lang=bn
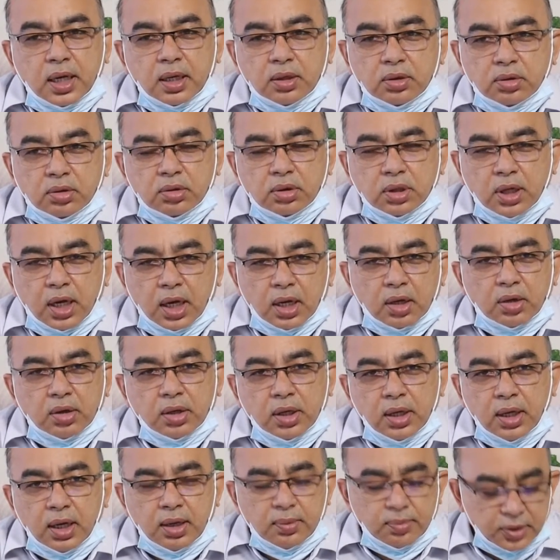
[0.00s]
এগুলোর
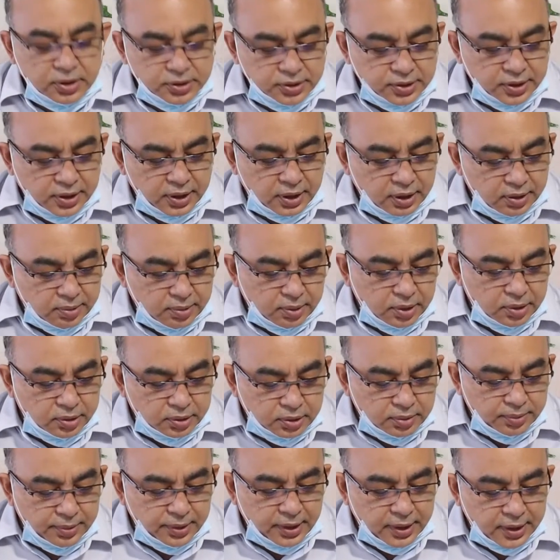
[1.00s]
কারণে অ্যাপ্লাস্টিক এনিমিয়া
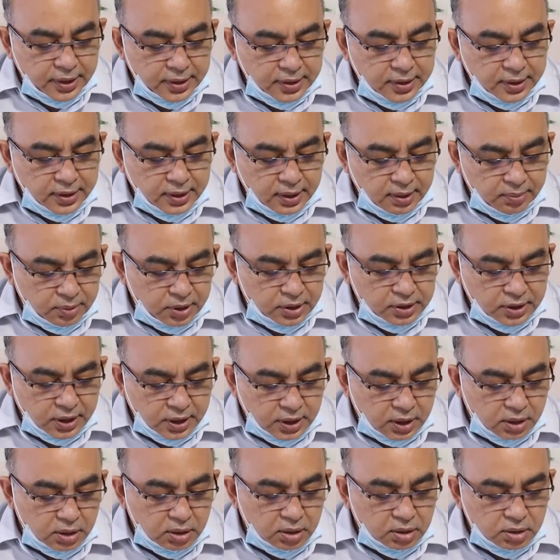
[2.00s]
হতে পারে এটাকে আমরা
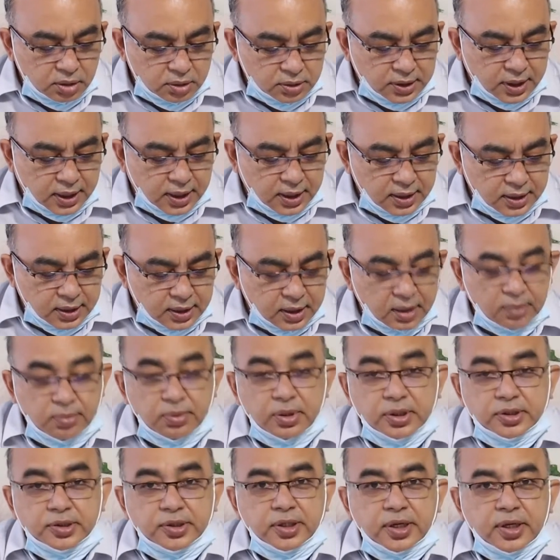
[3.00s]
সাধারণত সেকেন্ডারি
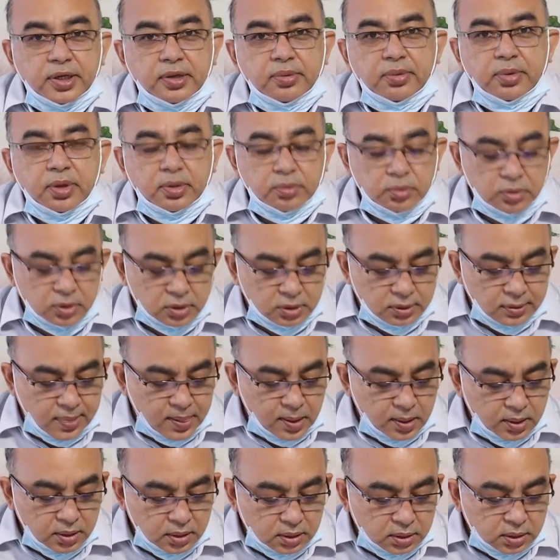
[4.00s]
অ্যাপ্লাস্টিক এনিমিয়া বলি
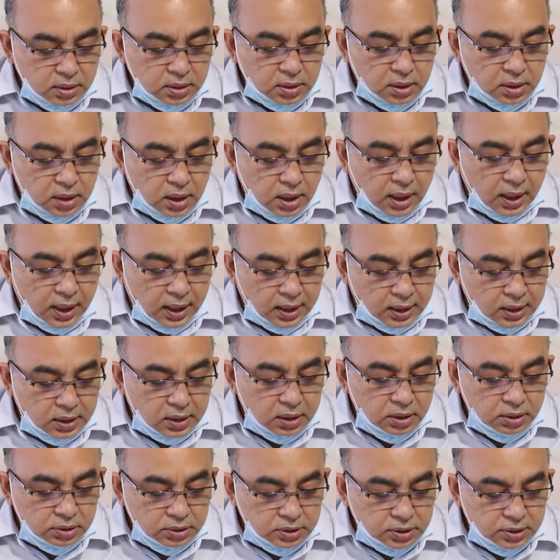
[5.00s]

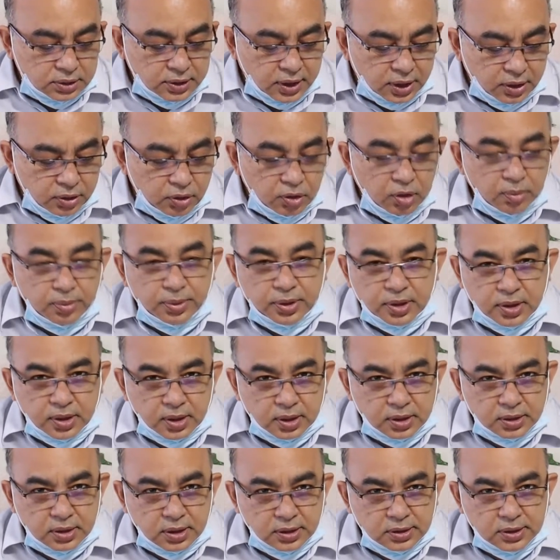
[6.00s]
আরেকটা হচ্ছে যে
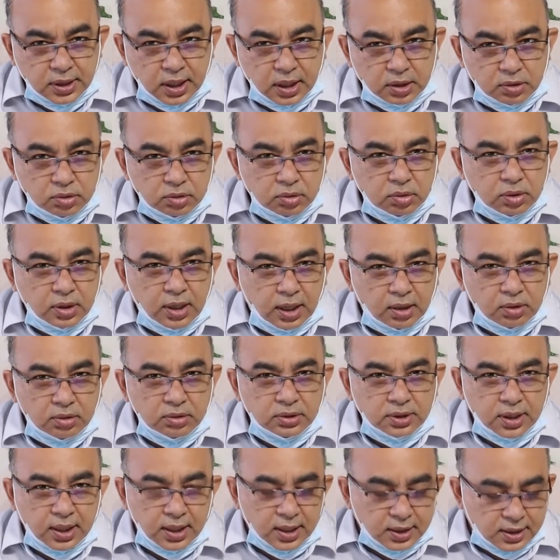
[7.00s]
ইডিওপ্যাথিক তো যার কোনো
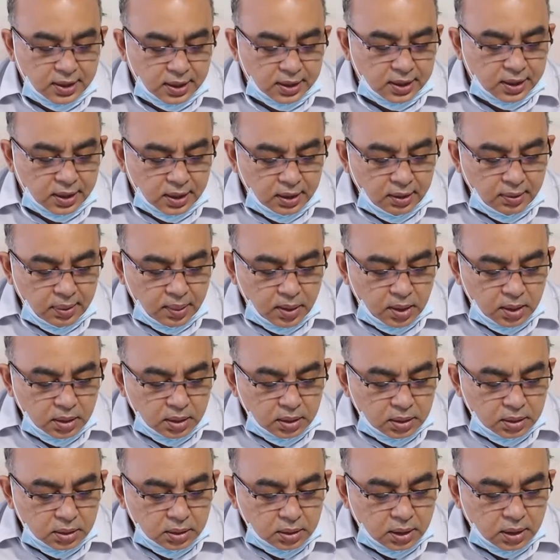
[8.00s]
কারণ জানার থাকে না
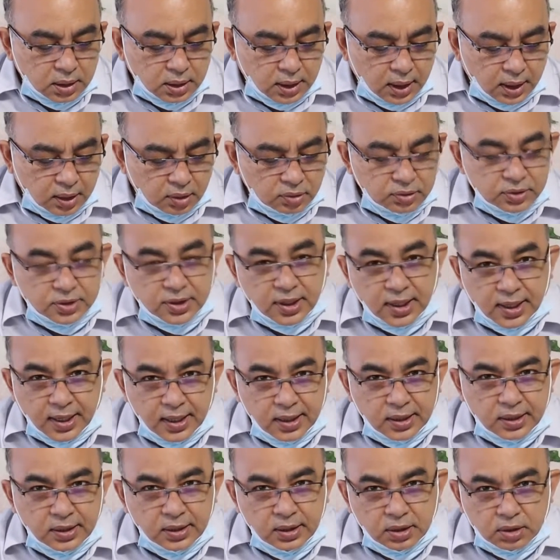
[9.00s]
কারণ
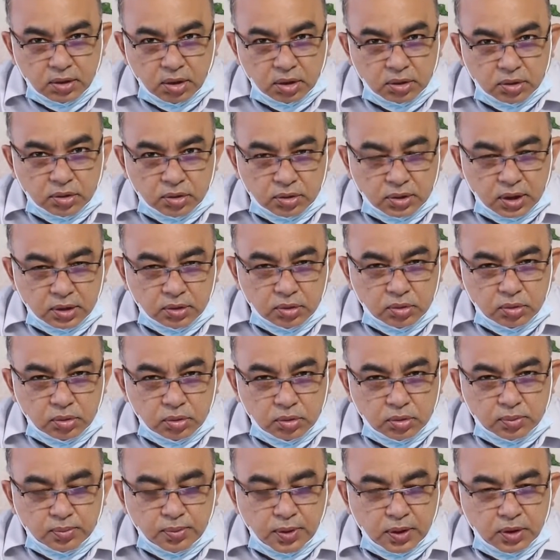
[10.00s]
ছাড়াই রক্তটা
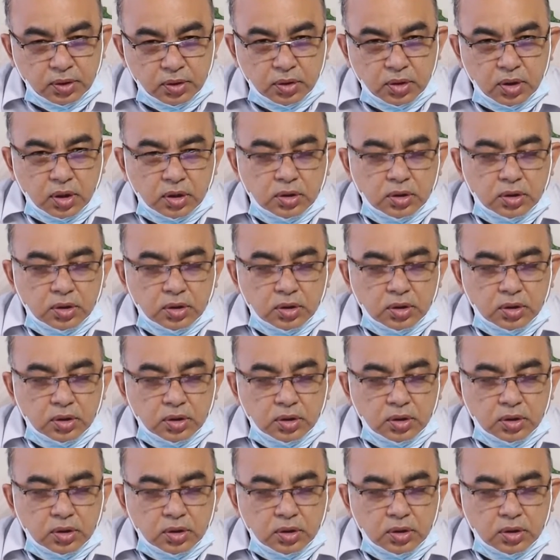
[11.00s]
উৎপাদন